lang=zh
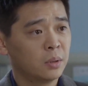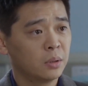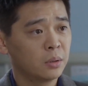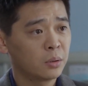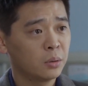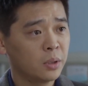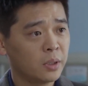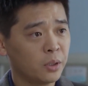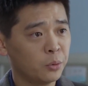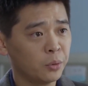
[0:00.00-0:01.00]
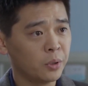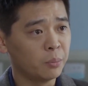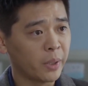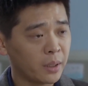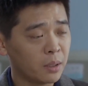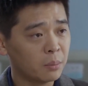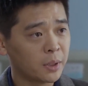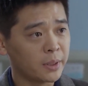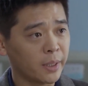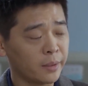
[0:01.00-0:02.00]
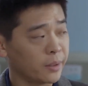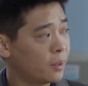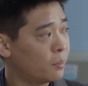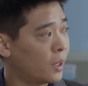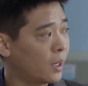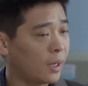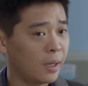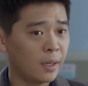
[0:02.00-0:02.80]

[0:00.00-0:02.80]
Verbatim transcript: 就说这女的没那么简单吧？